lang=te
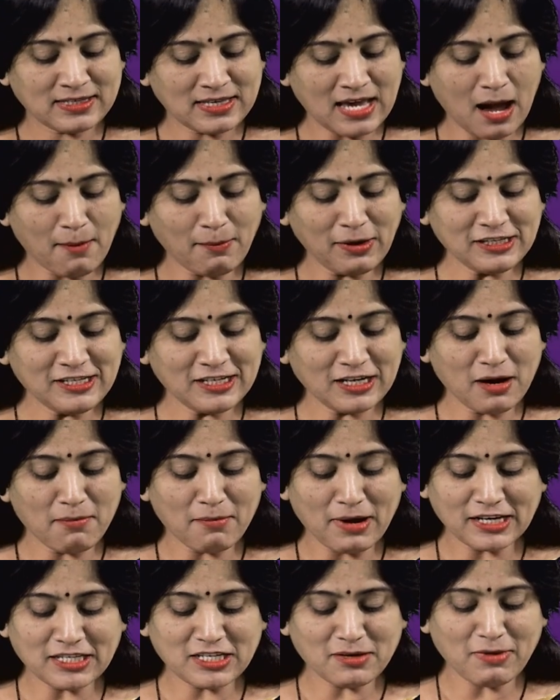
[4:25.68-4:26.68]
సామాజిక
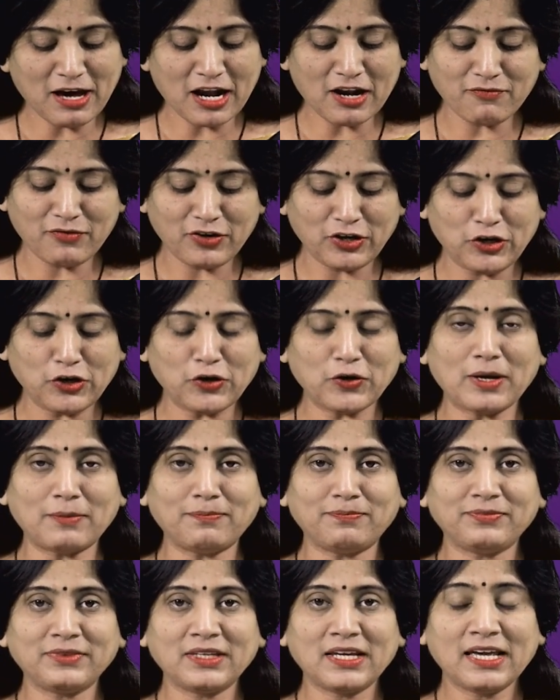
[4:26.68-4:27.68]
మాధ్యమాల
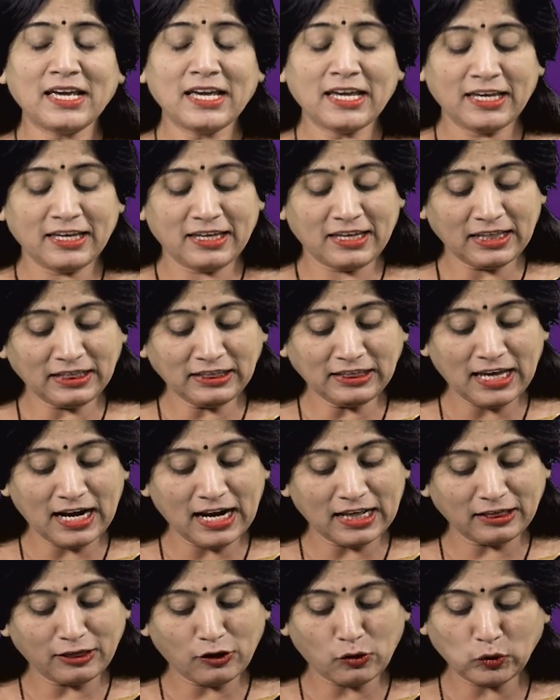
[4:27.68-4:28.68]
వినియోగం
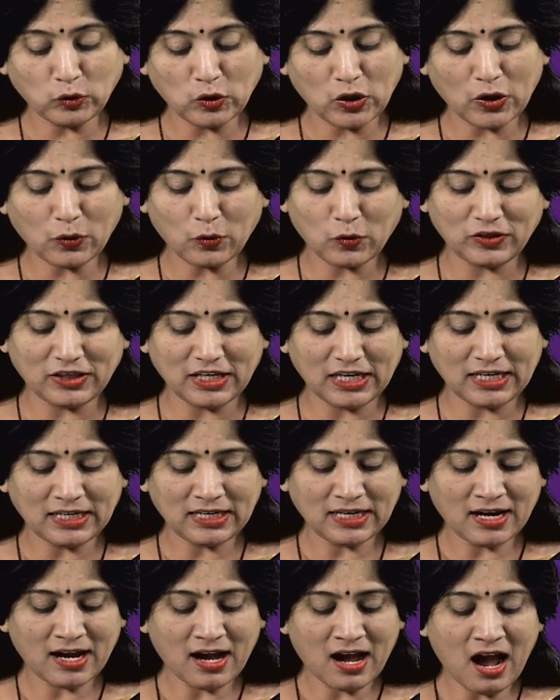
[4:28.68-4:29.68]
ఇంతలంతవుతున్న కొద్దీ
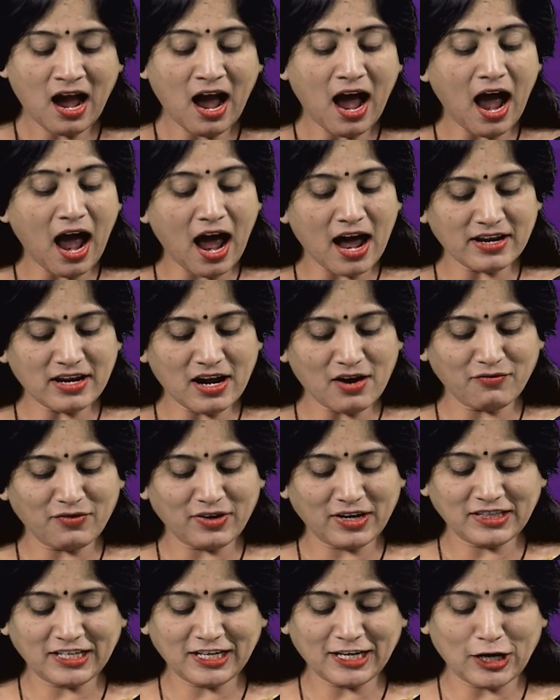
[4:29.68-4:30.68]
ఆయా
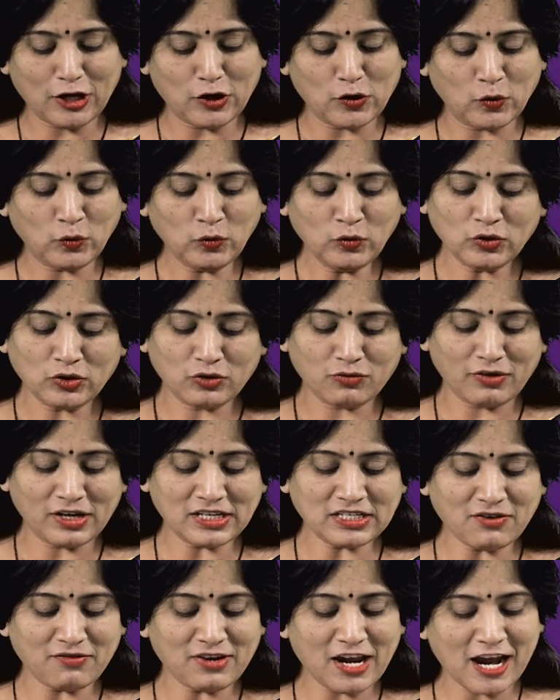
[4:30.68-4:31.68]
వేదికల్లో
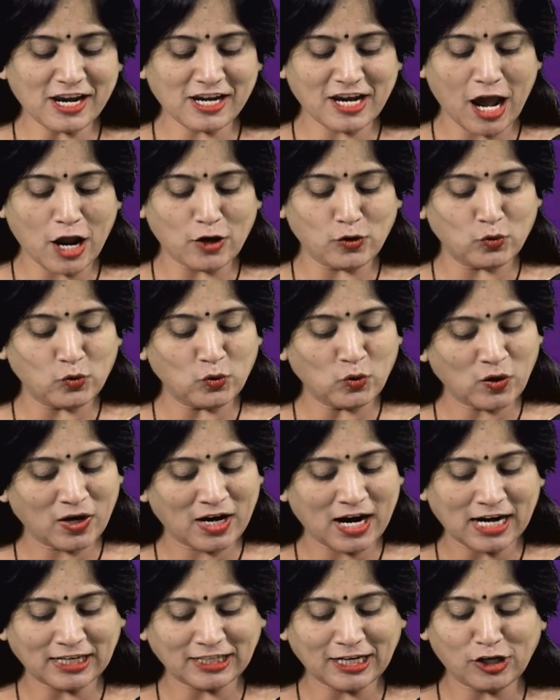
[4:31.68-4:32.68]
ద్వేష వ్యాఖ్యలు
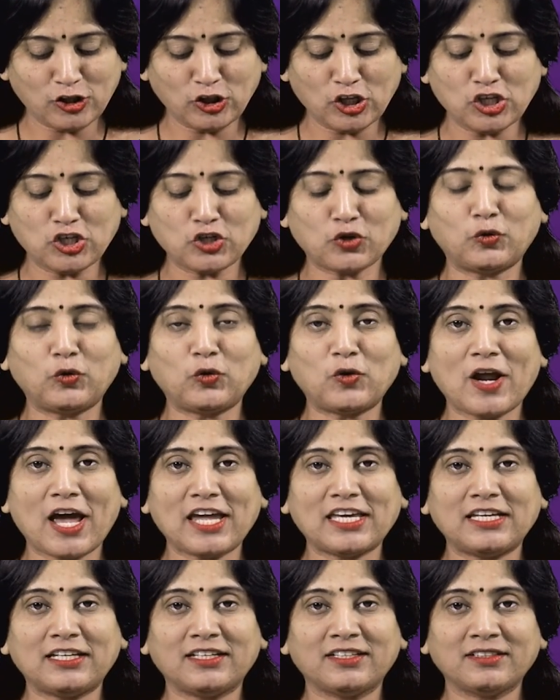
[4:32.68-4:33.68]
కట్టలు
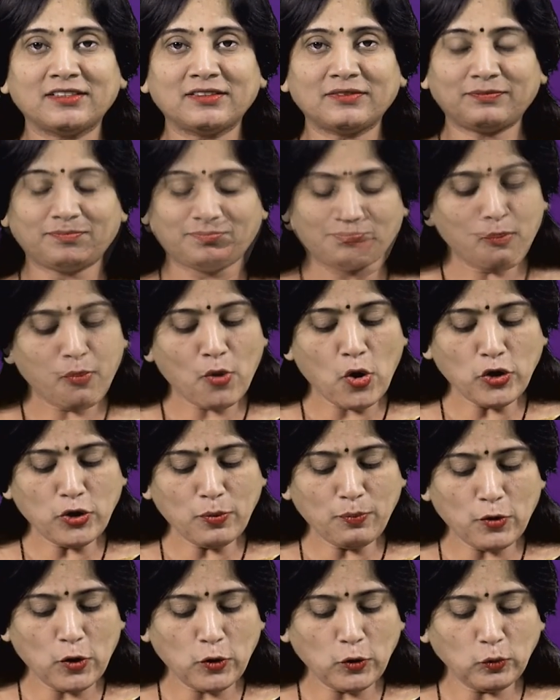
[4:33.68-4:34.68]
తెచ్చుకుంటున్నాయి
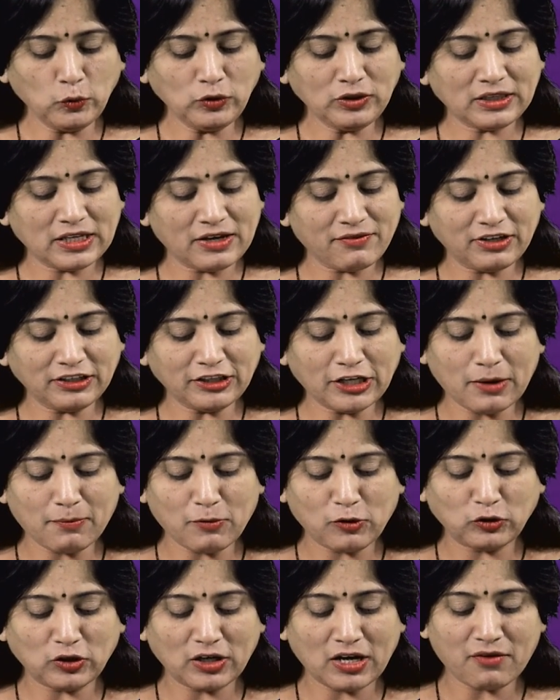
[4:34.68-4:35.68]
పోను పోను
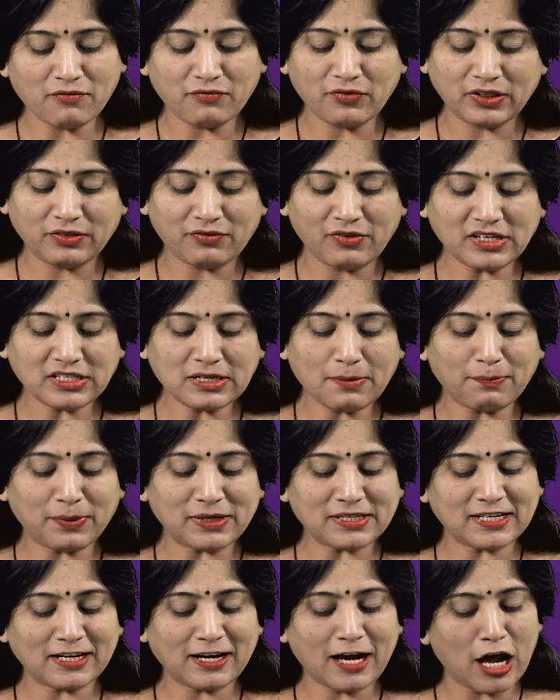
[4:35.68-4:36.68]
తీవ్రతరమవుతున్న విద్వేష
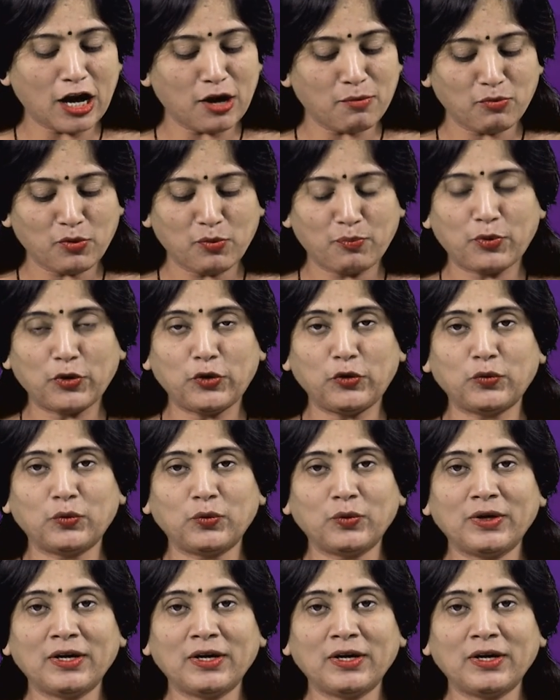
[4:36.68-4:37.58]
ప్రసంగాల ముప్పును